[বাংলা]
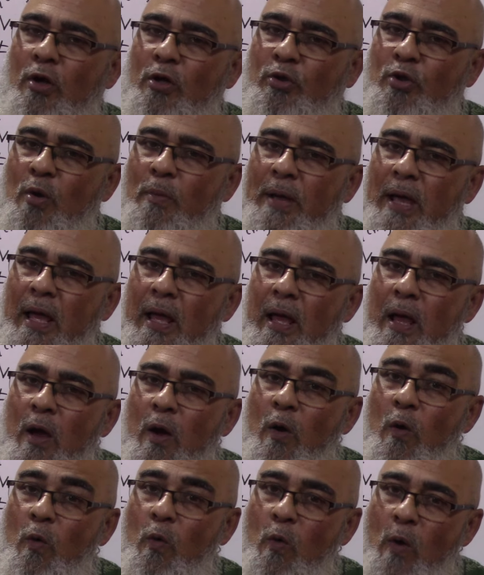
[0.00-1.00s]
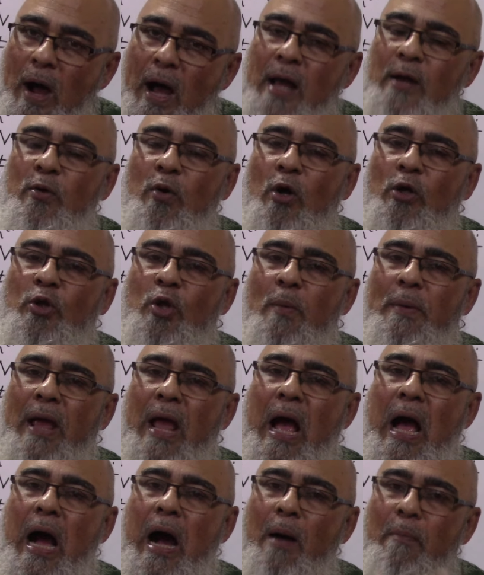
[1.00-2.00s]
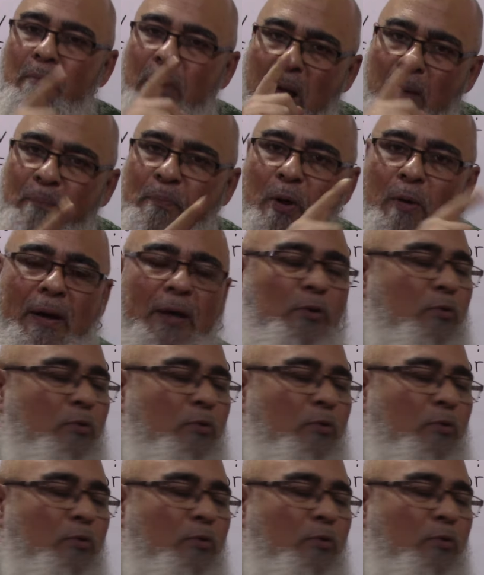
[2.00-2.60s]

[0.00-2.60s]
হতে হবে ওয়ান হতে হবে আমরা প্রমাণ